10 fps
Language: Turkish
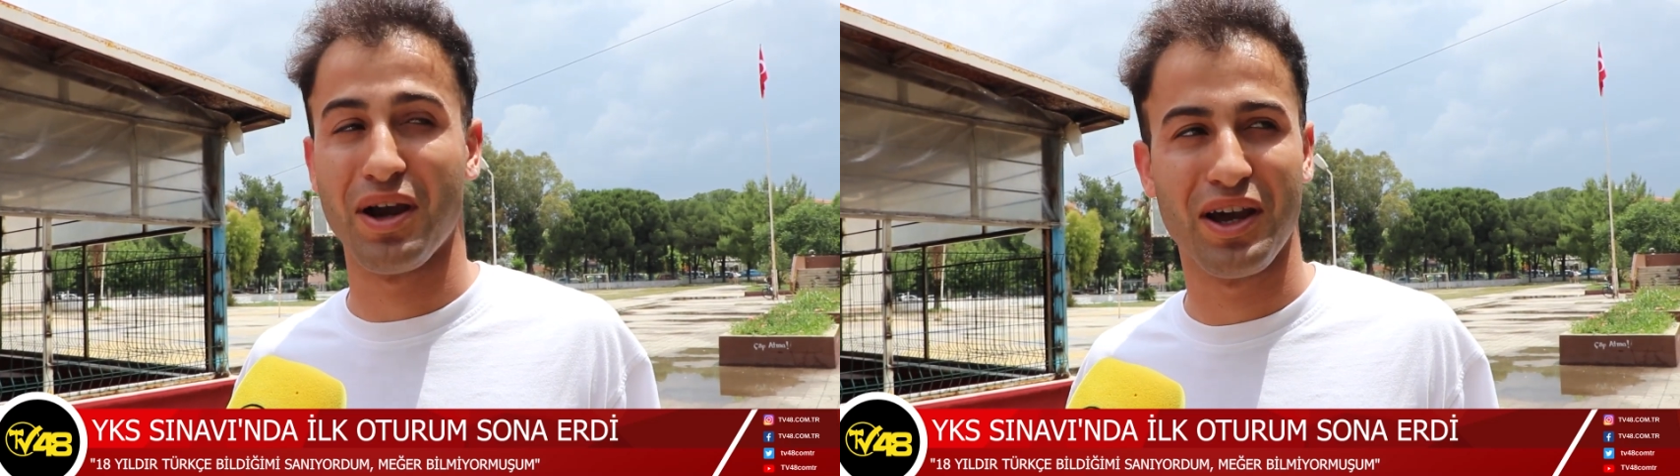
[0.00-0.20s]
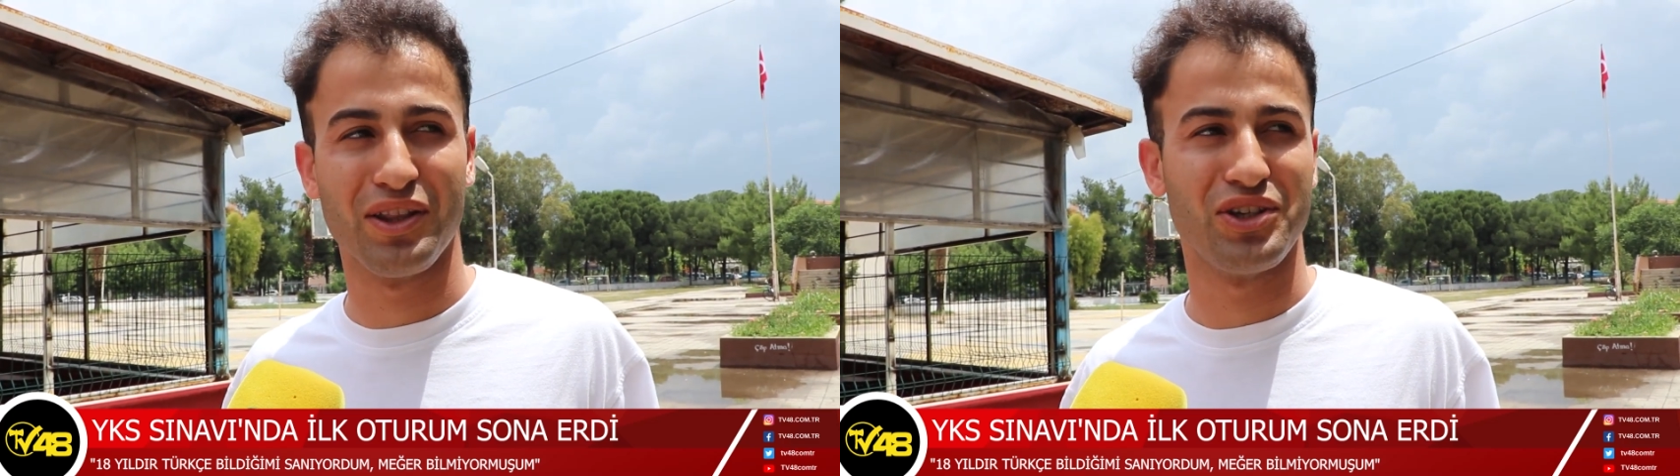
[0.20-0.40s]

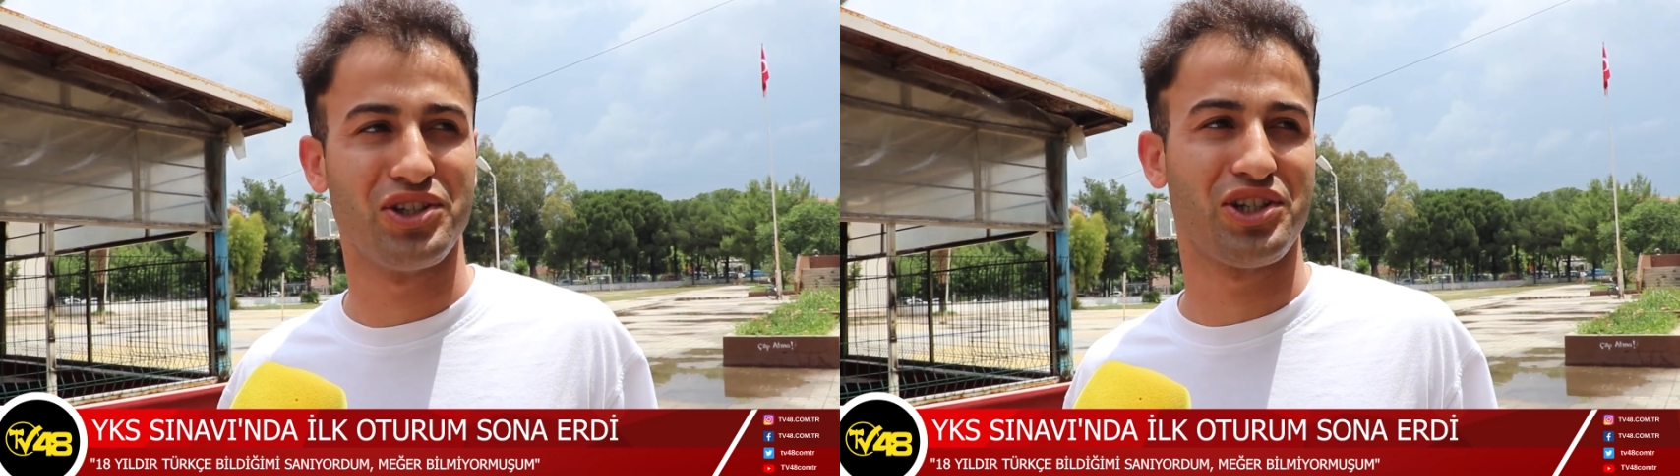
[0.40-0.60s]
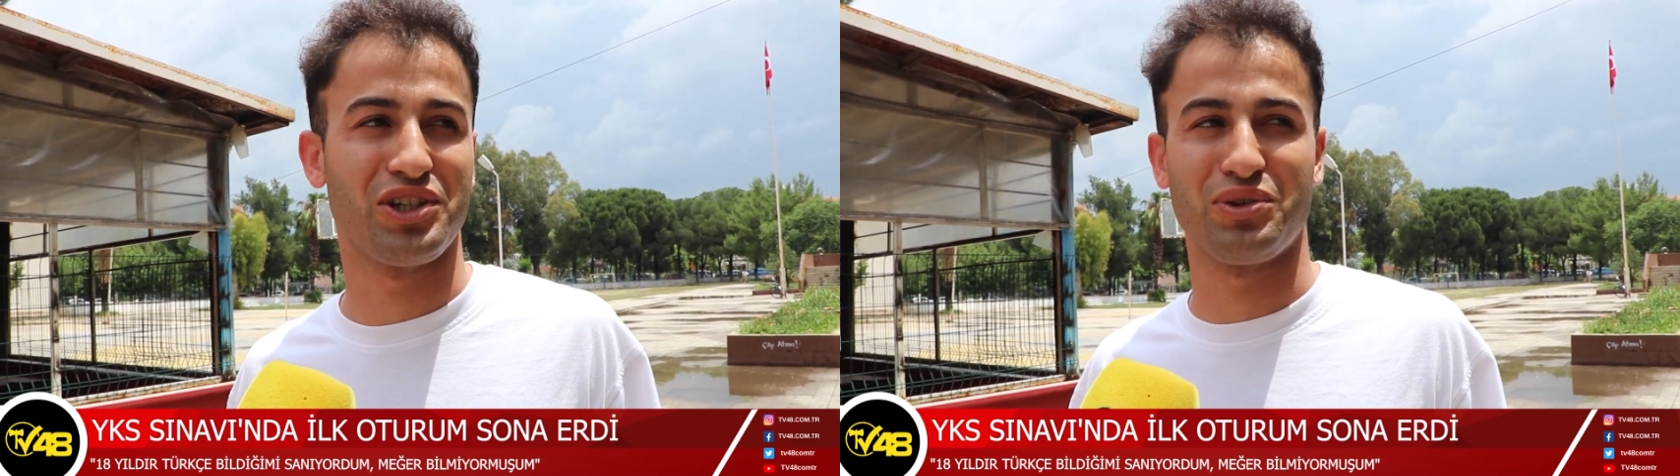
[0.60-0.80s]
bayağı
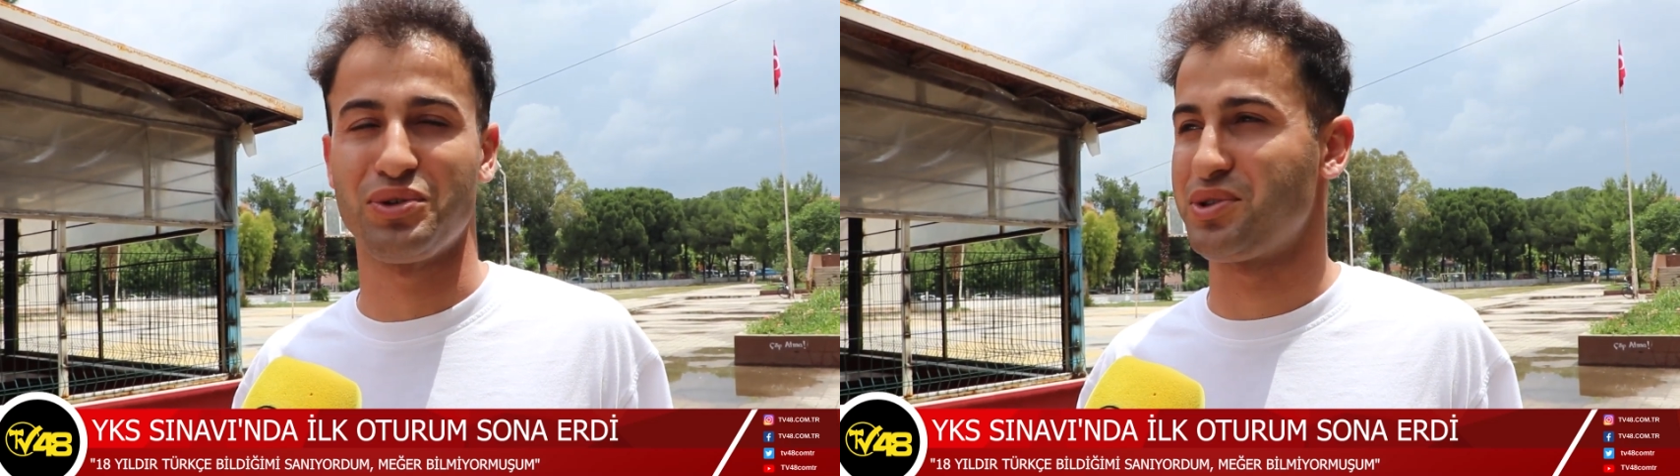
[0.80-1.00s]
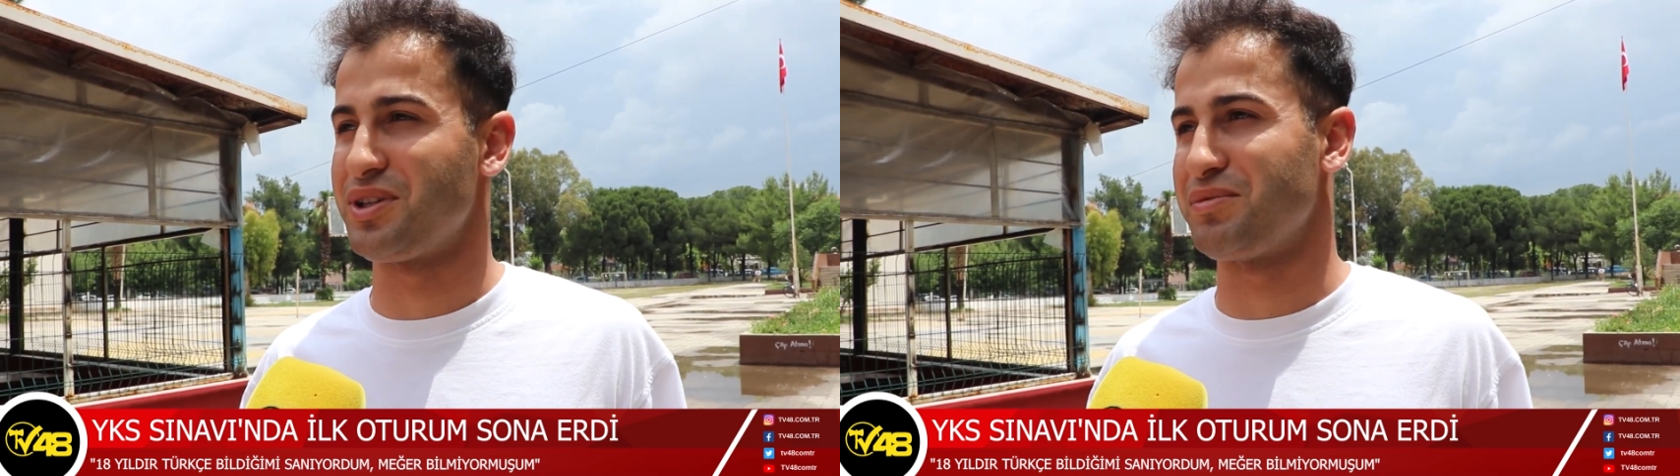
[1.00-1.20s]
değişiklik
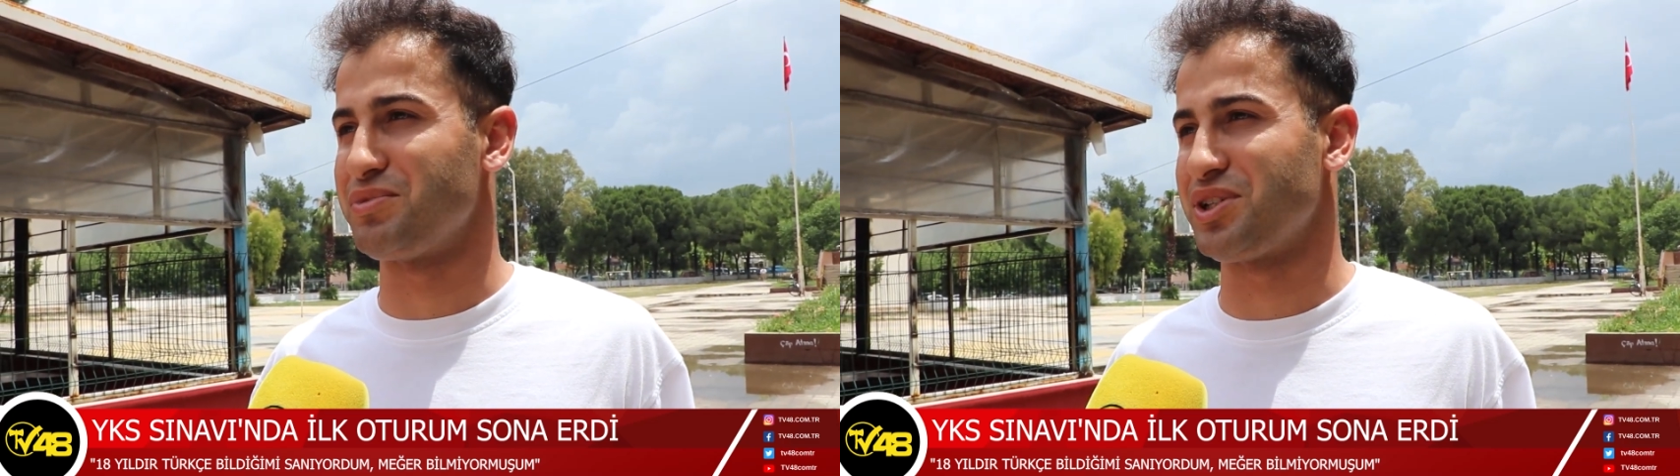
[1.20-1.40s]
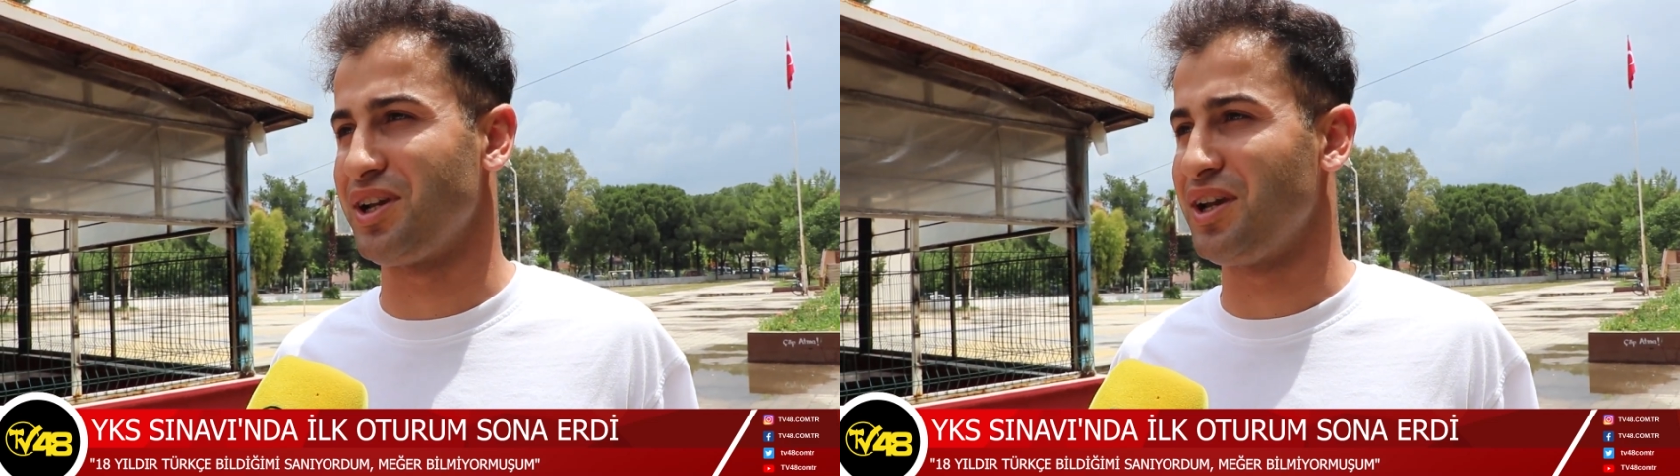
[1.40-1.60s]

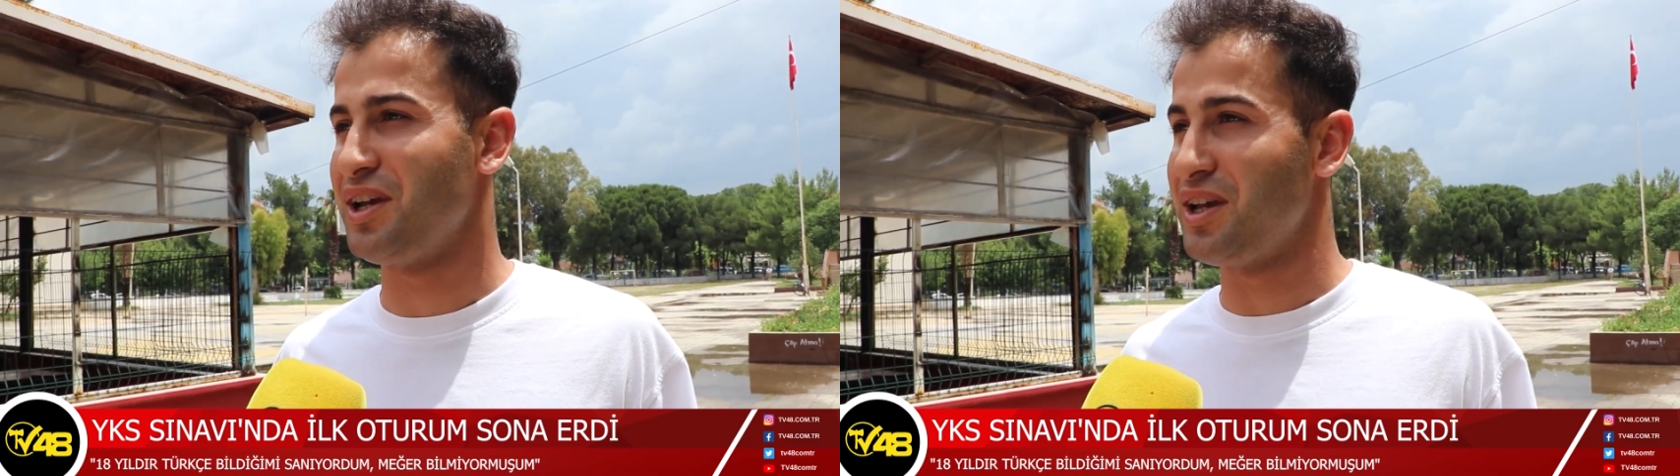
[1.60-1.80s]
göstermiş ya.